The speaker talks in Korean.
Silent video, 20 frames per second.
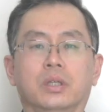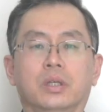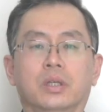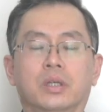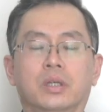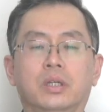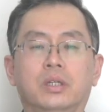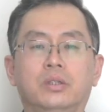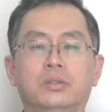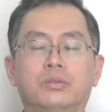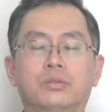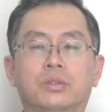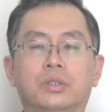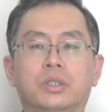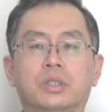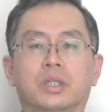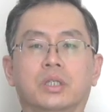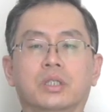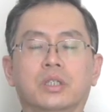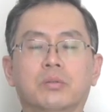이기는
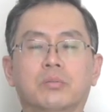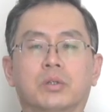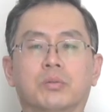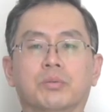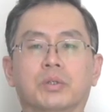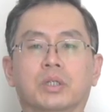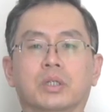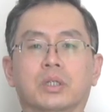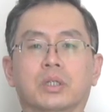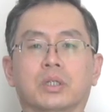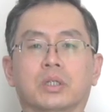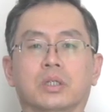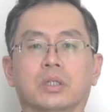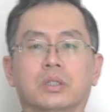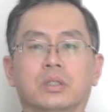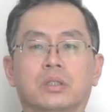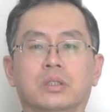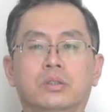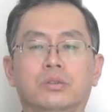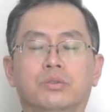주식이라는 게 뭡니까?
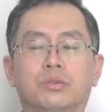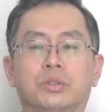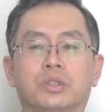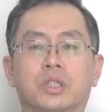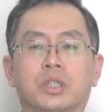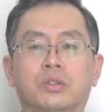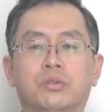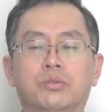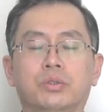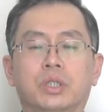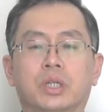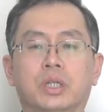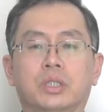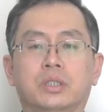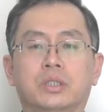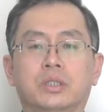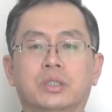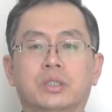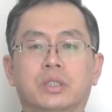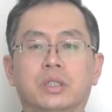그 주식에
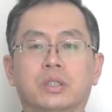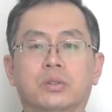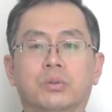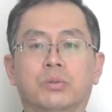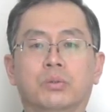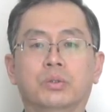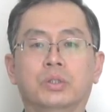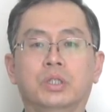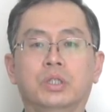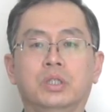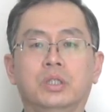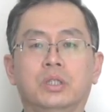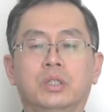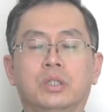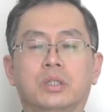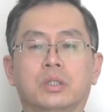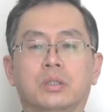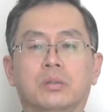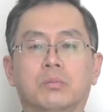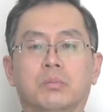투자했을 때
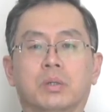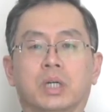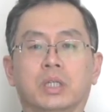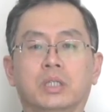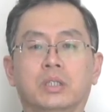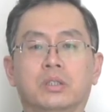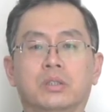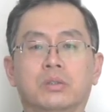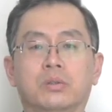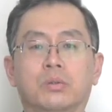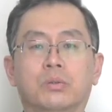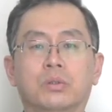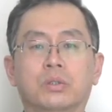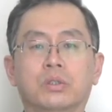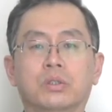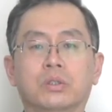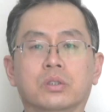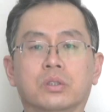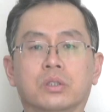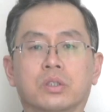돈이 많이
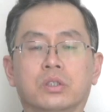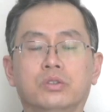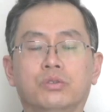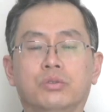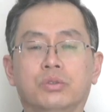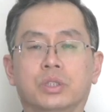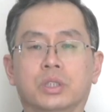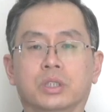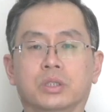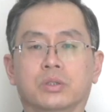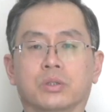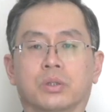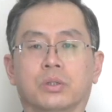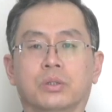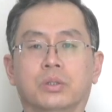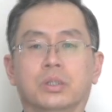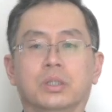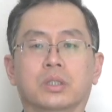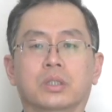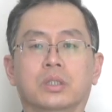들어오는 그런
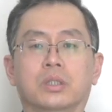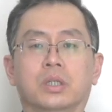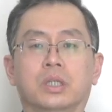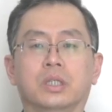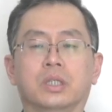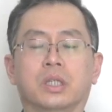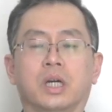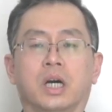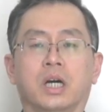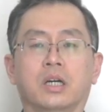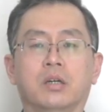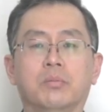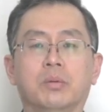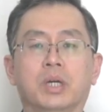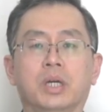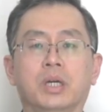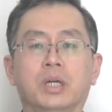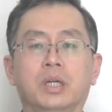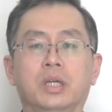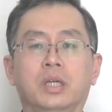주식이죠. 그러한
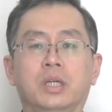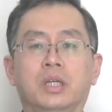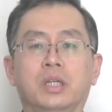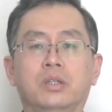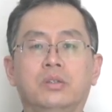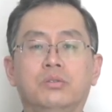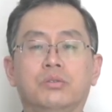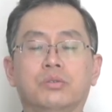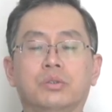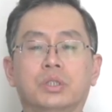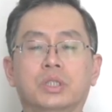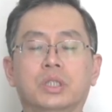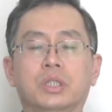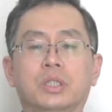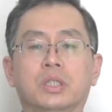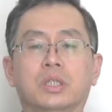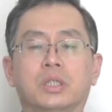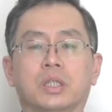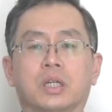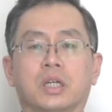다음에 이기는
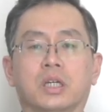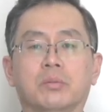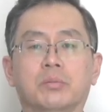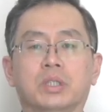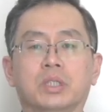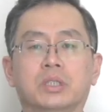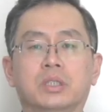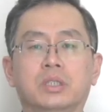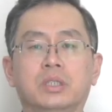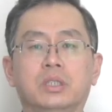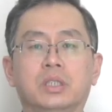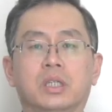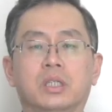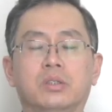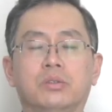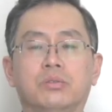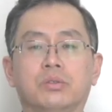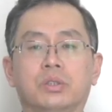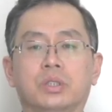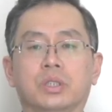주식, 다음에
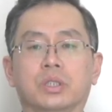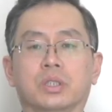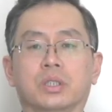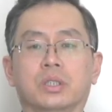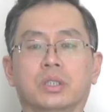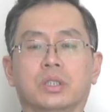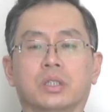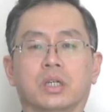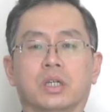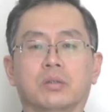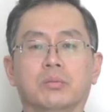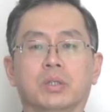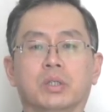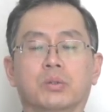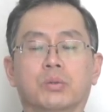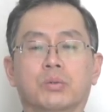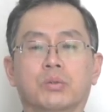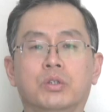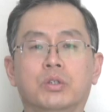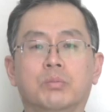승리하는 주식, 다음에
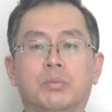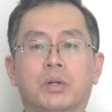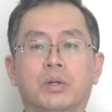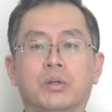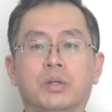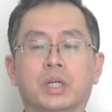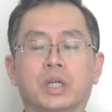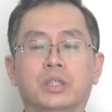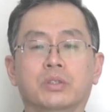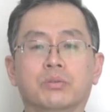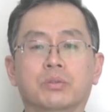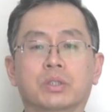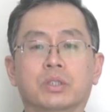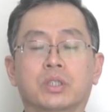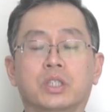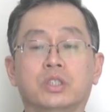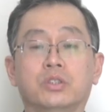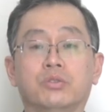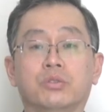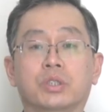돈을 벌게 해주는
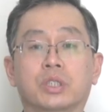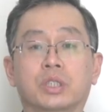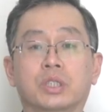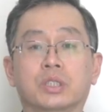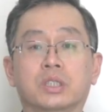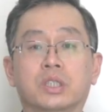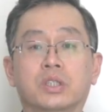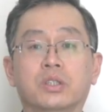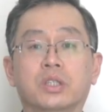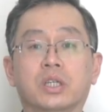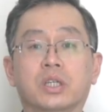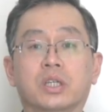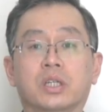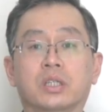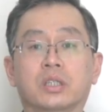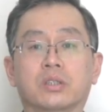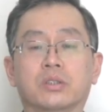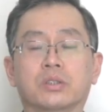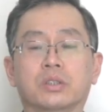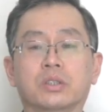그런 주식을
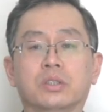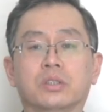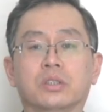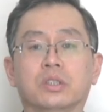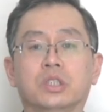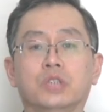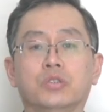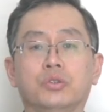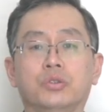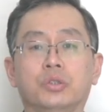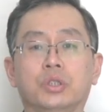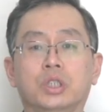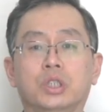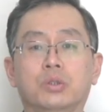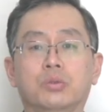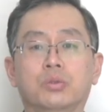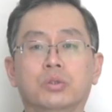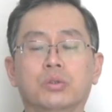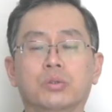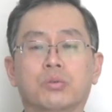선택하는 것은
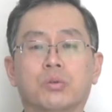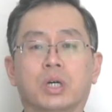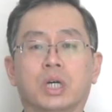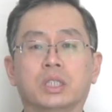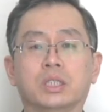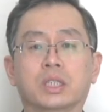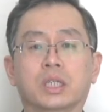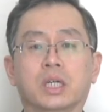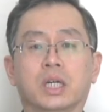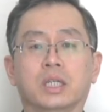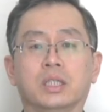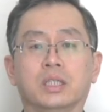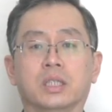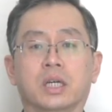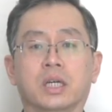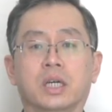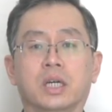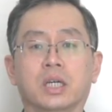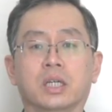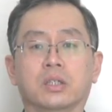쉬운 과제가
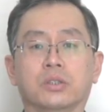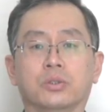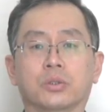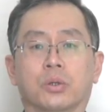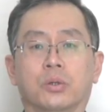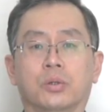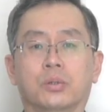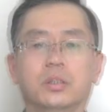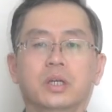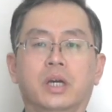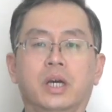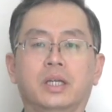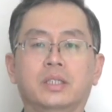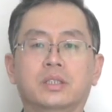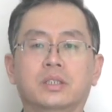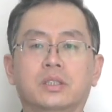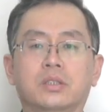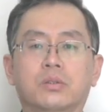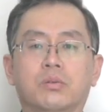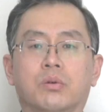아니다 이거죠.
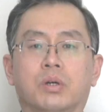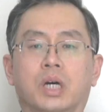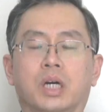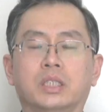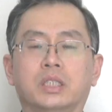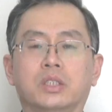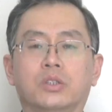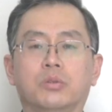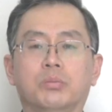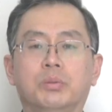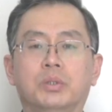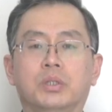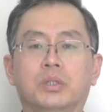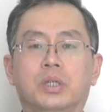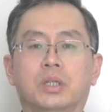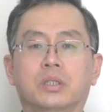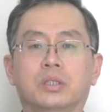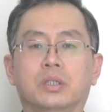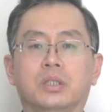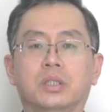task는 과제로
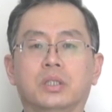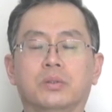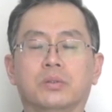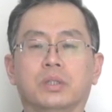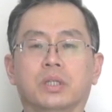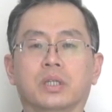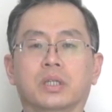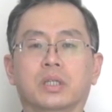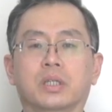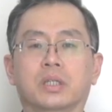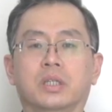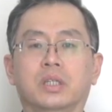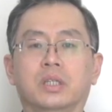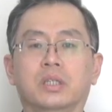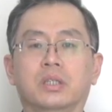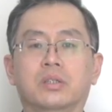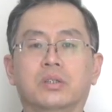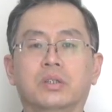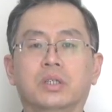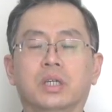표현하는데요. 내가
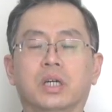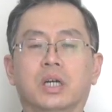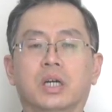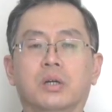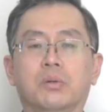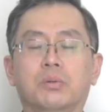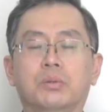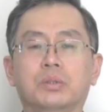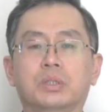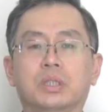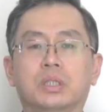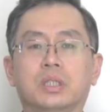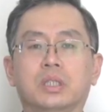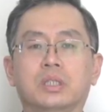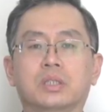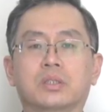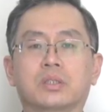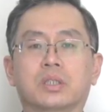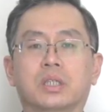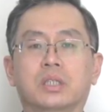기꺼이 하고자
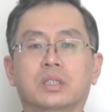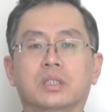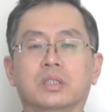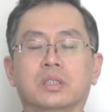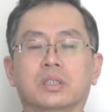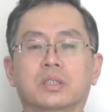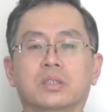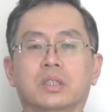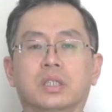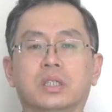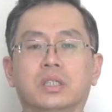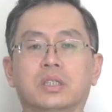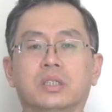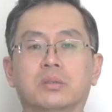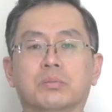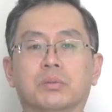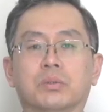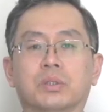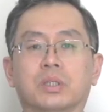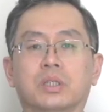해서 하는 그러한
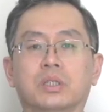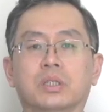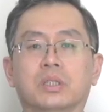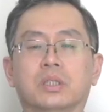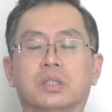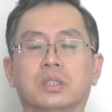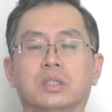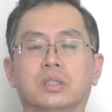일보다는